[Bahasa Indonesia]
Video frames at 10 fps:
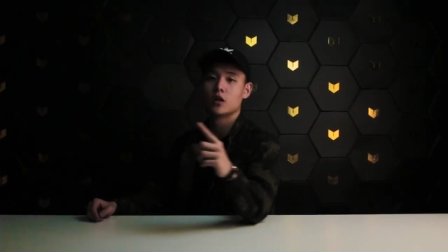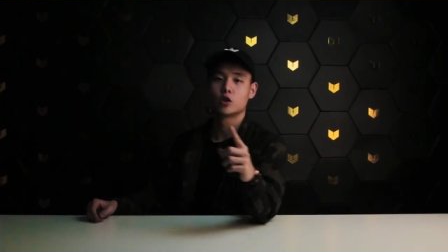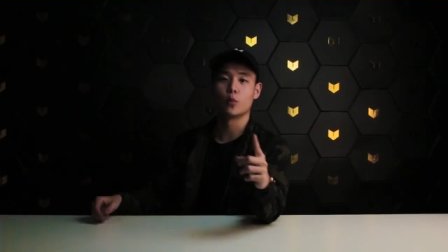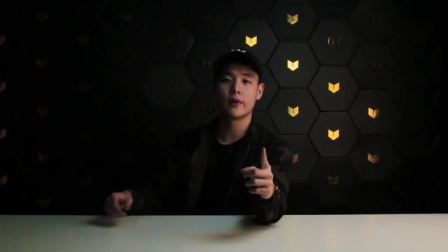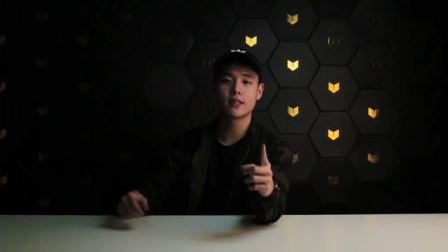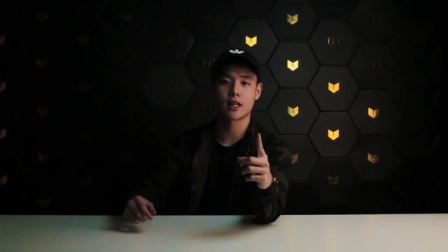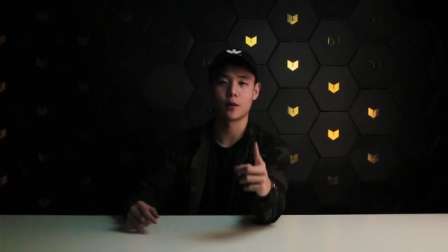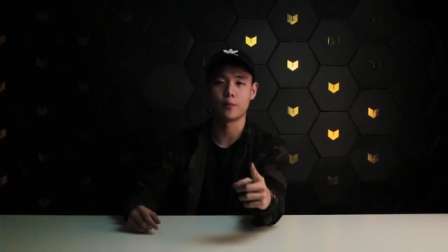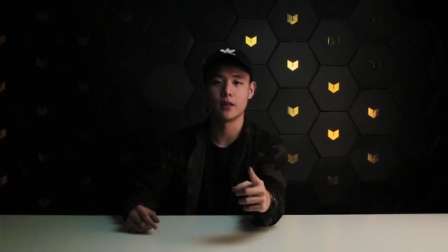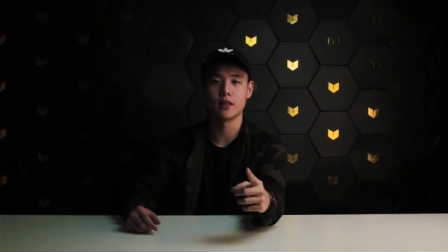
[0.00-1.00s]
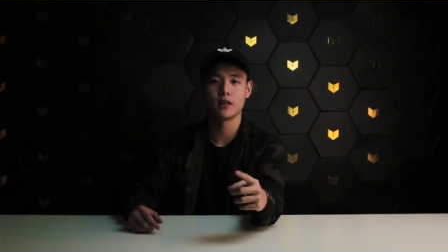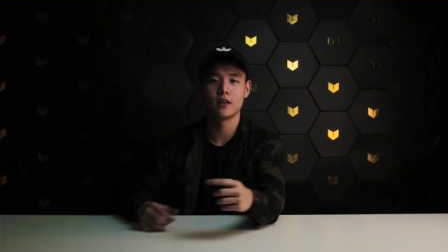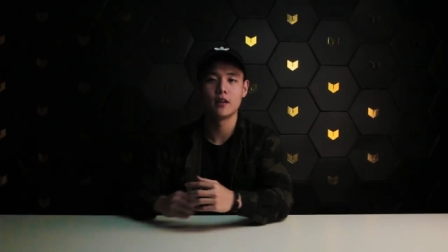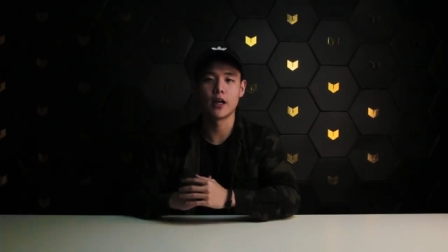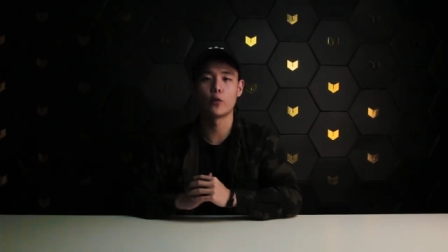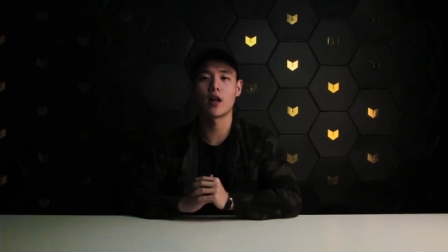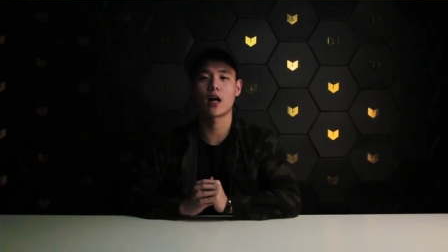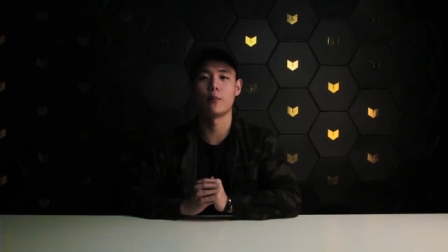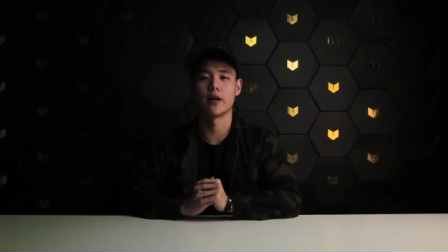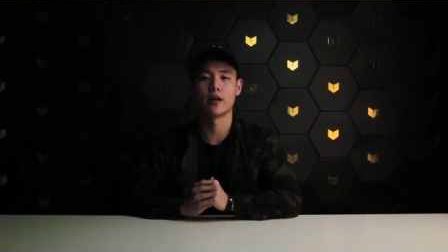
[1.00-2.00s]
So please help me in
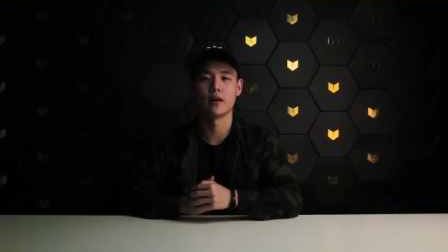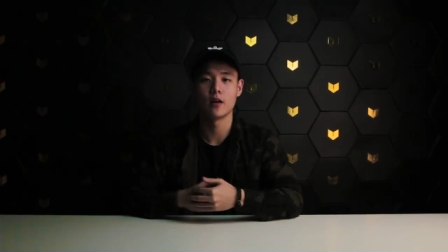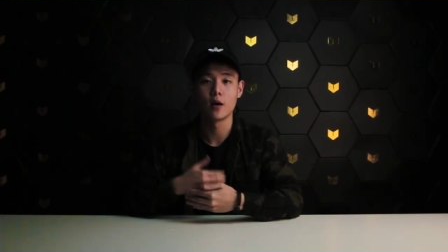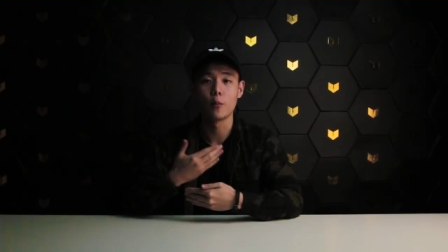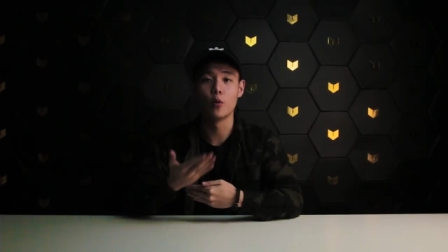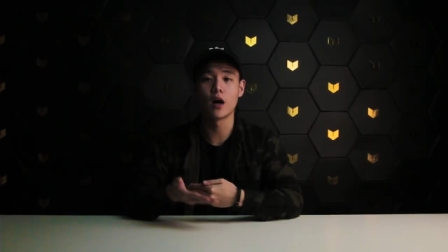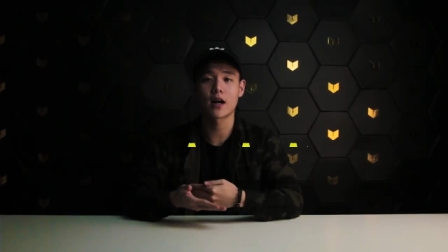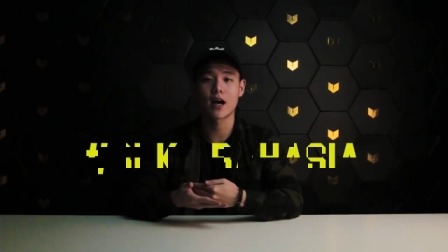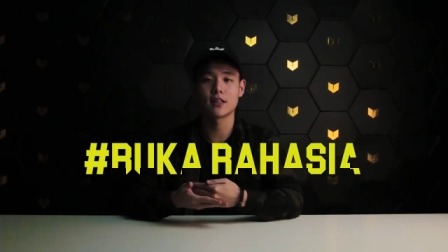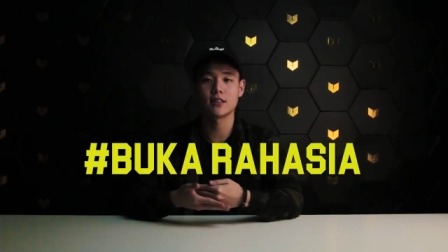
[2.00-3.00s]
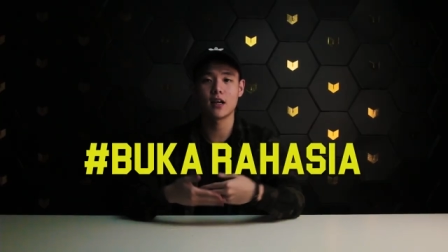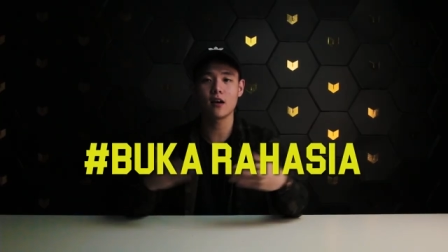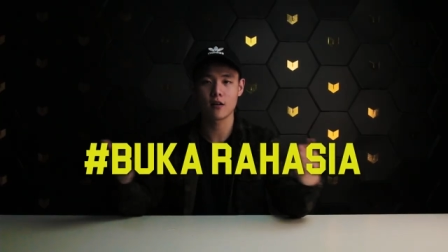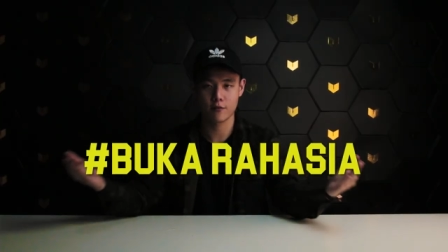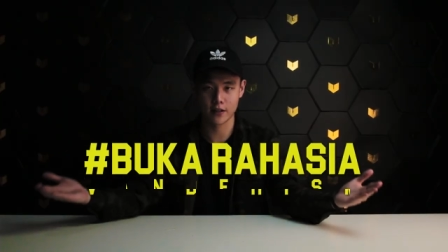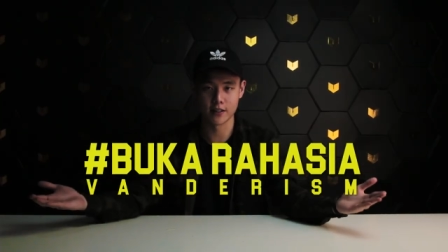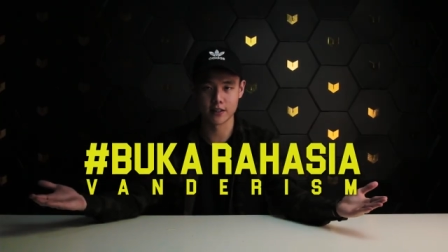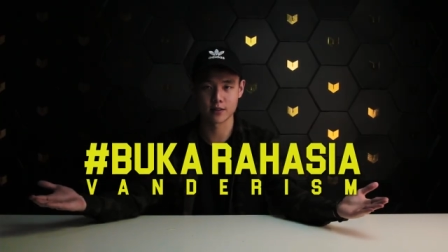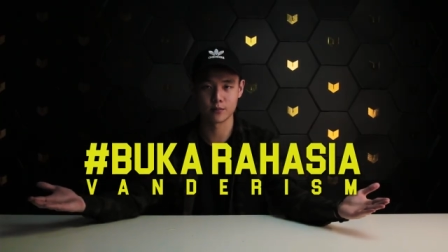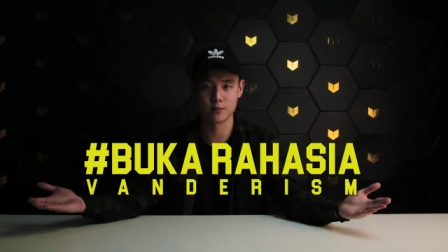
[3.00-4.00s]
welcoming, bukan rahasia vandalism.